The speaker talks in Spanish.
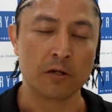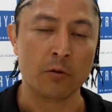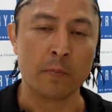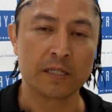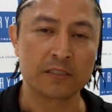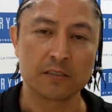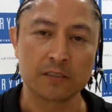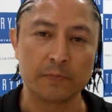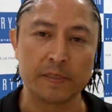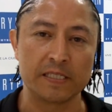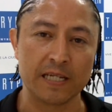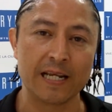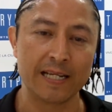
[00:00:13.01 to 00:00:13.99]
más
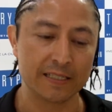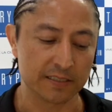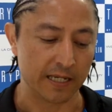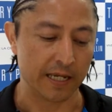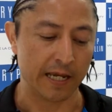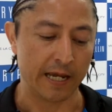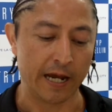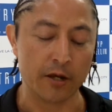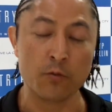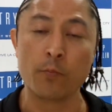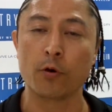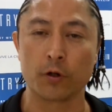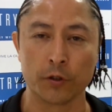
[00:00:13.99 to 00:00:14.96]
especial es que hay
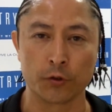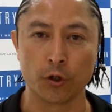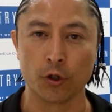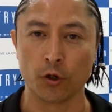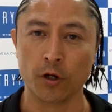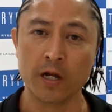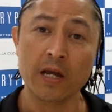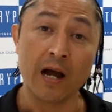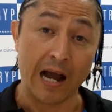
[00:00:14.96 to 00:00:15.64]
un poco de todo.